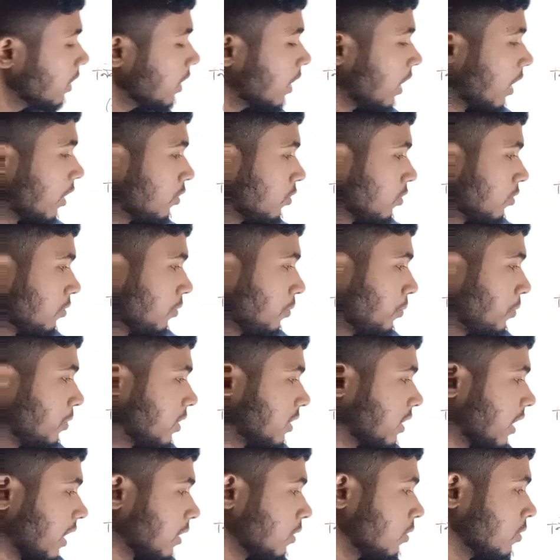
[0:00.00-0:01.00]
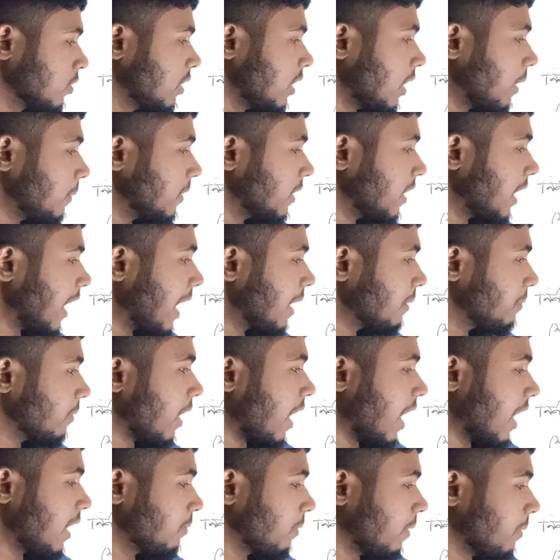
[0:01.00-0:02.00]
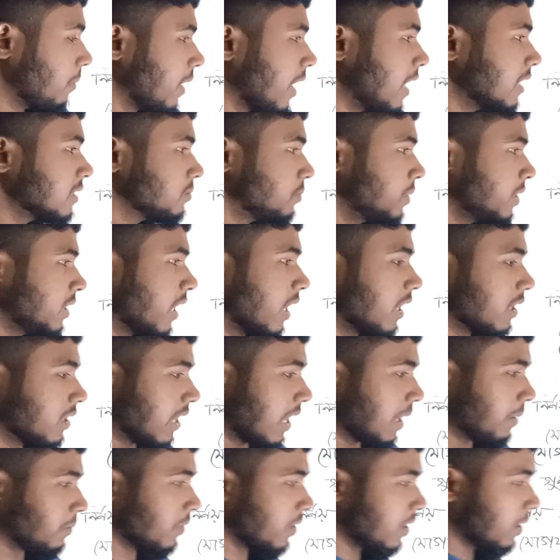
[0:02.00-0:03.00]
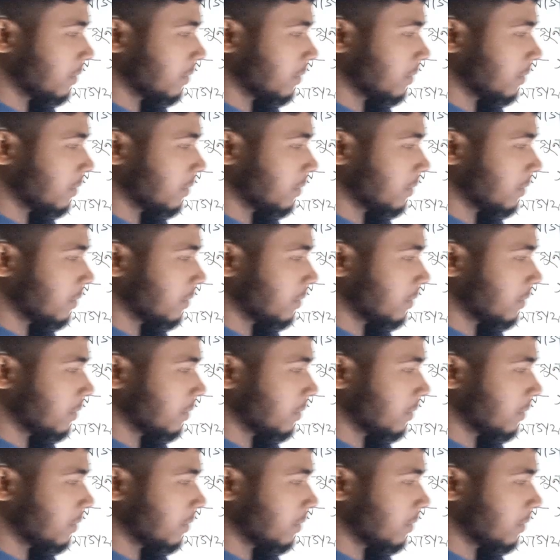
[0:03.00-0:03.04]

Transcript: আর উপরে থাকলো কি আমাদের আলফা আলফা প্লাস বিটা তারপরে